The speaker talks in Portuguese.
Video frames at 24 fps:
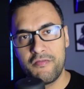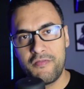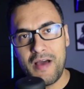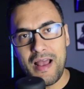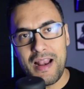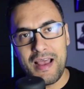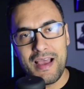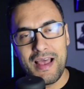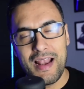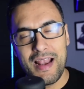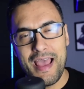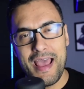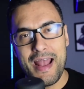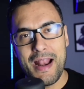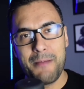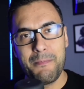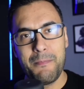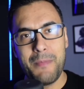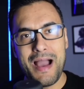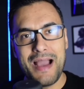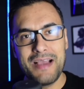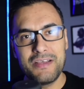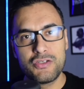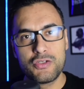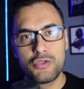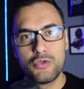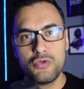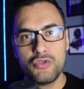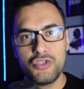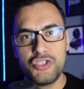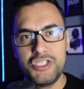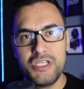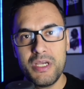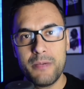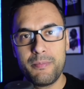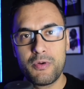Fala galera, mais um
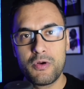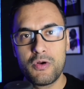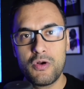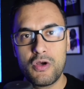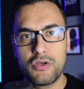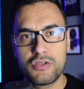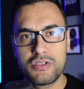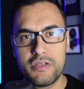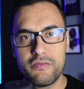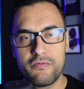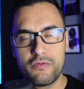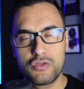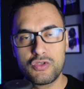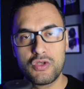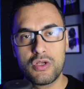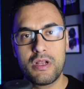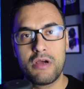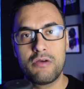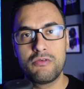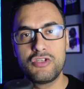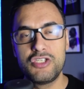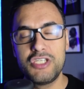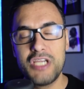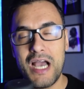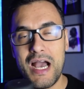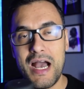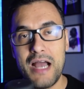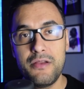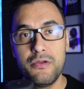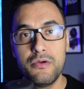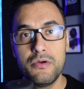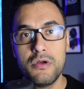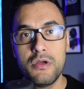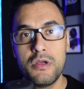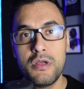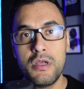dia para o nosso devocional
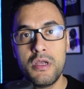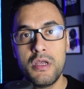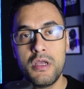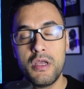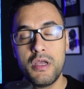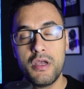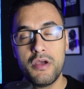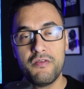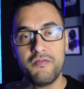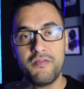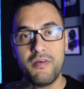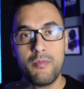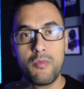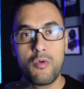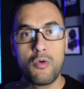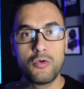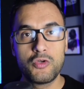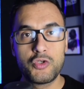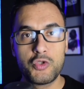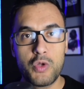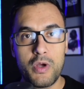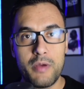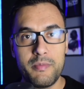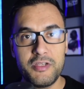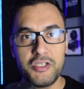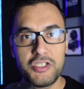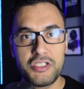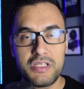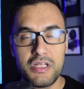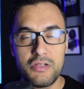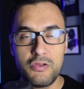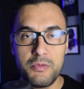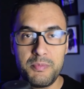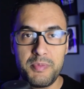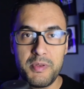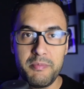diário. Vamos continuar
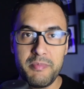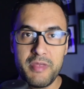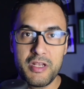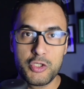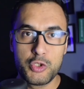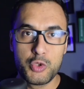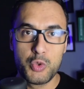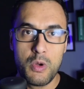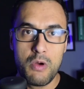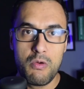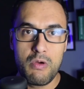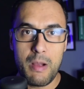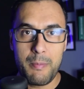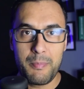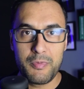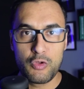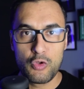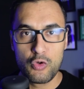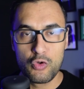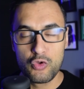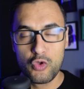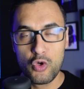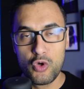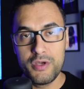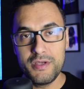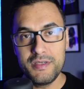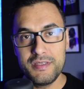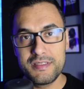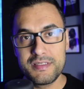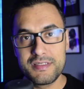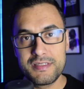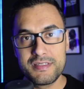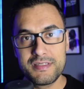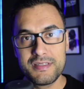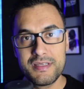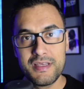meditando em 1 João capítulo
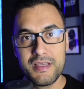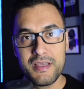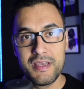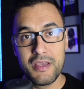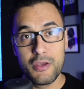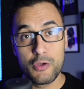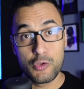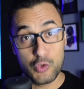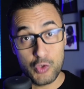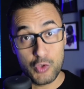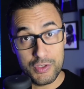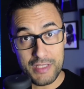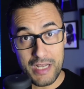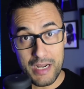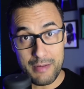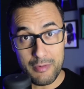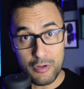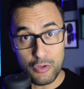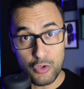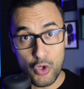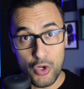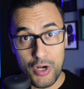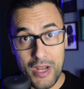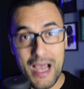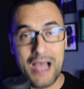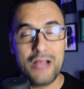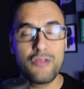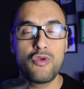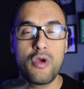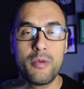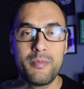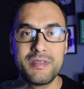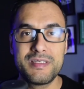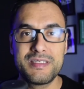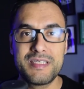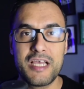2. Eu sou André Maldonado e
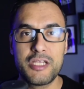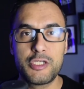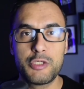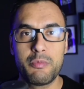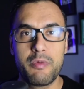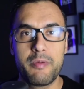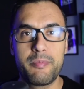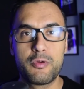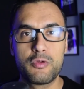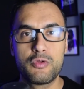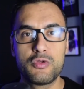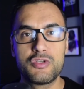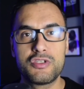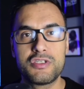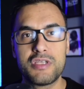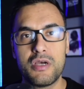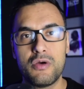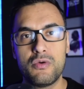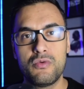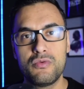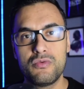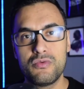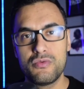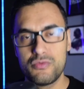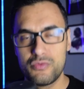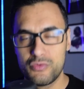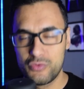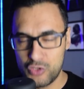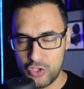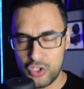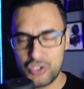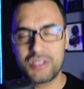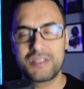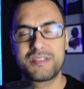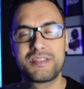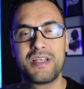o AB7 é uma produção do
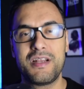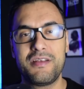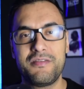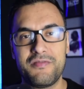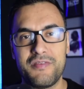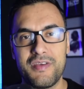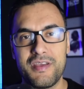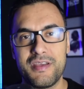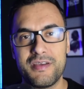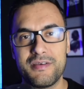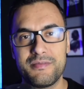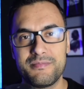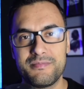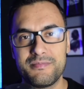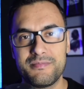JC na Veia.